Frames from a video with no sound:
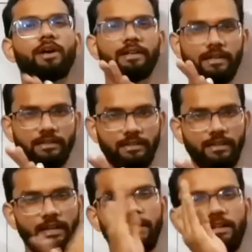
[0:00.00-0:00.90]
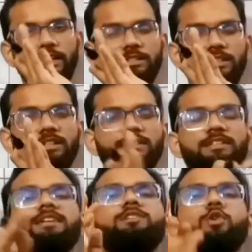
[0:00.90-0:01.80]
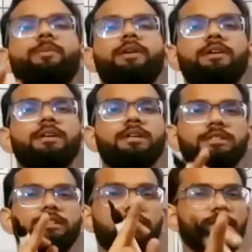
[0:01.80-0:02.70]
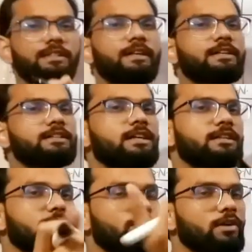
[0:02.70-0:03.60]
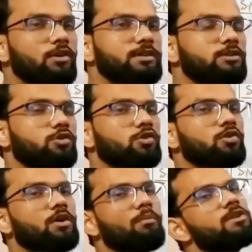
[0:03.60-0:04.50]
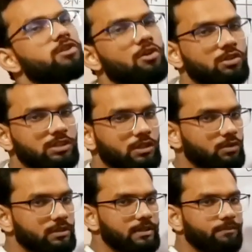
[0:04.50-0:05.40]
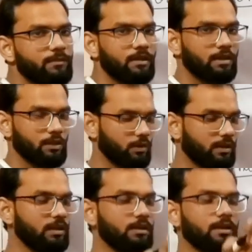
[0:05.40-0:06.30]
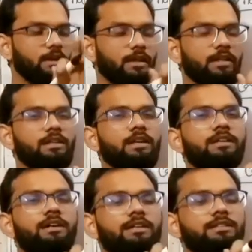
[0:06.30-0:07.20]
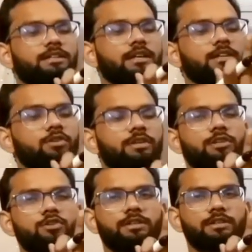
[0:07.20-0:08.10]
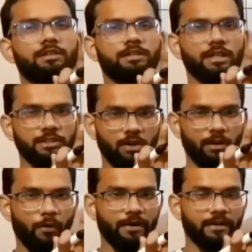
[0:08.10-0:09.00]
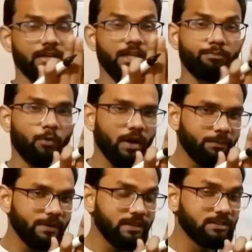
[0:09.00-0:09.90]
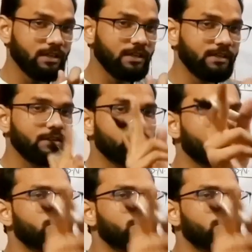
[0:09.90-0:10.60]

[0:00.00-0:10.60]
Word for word: कट करती हैं या टच करती हैं या जो भी जितनी जगह टच करती हैं वो क्या होते हैं दोनों के कॉमन सॉल्यूशन होते हैं क्योंकि इस तरह से अगर टच कर रही है तो ये जो टच वाला पॉइंट है किस पॉइंट पे टच कर रही है ये उसका